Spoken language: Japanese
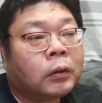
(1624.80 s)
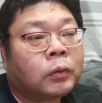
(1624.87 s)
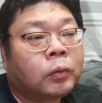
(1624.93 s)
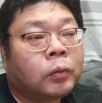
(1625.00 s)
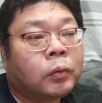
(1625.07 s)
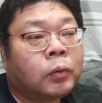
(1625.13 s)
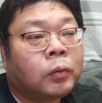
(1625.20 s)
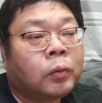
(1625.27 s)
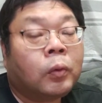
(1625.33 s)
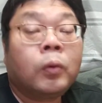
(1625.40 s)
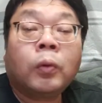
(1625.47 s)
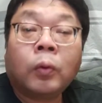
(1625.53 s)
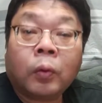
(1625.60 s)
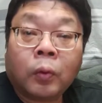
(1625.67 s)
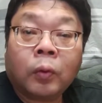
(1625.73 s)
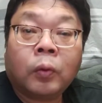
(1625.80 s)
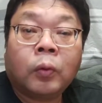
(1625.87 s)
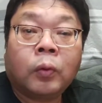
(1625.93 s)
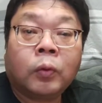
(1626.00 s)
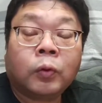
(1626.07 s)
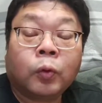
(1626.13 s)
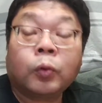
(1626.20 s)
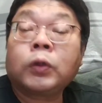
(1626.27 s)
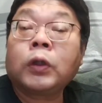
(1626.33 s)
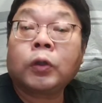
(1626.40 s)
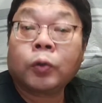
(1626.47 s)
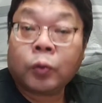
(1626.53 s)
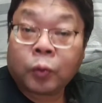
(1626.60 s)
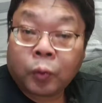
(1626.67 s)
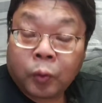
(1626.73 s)
画像を操
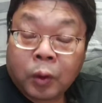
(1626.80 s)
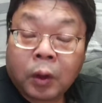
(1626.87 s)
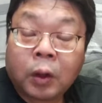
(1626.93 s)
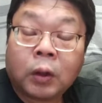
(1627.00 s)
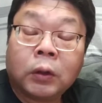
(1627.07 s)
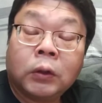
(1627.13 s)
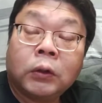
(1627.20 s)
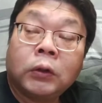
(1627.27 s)
作するとか、